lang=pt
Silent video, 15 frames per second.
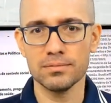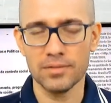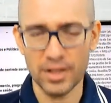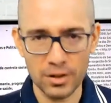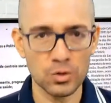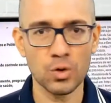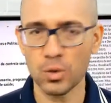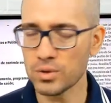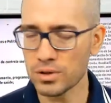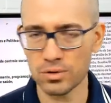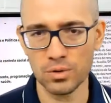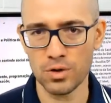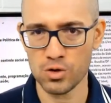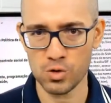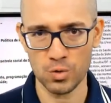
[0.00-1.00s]
entrou dentro
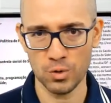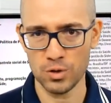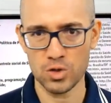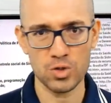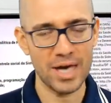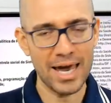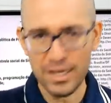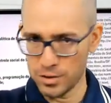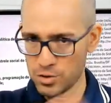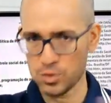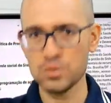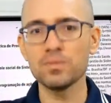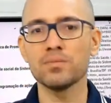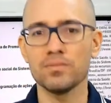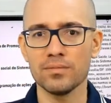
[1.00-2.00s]
do nosso curso. É
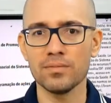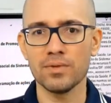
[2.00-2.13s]
isso.